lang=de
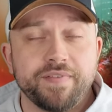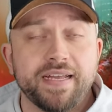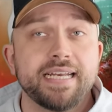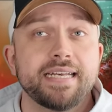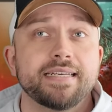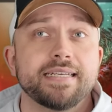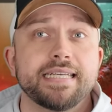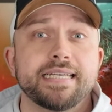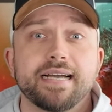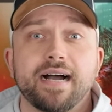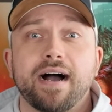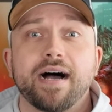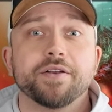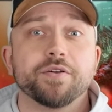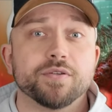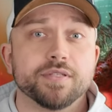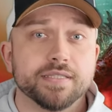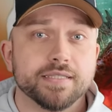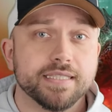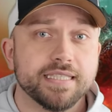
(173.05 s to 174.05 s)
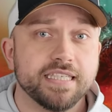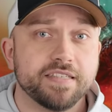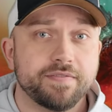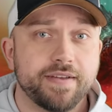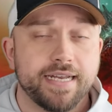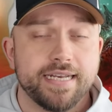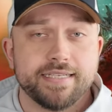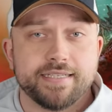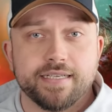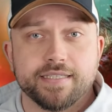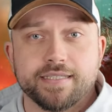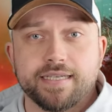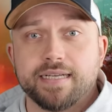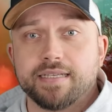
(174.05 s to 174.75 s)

Wenn die Kanon sind, werde ich das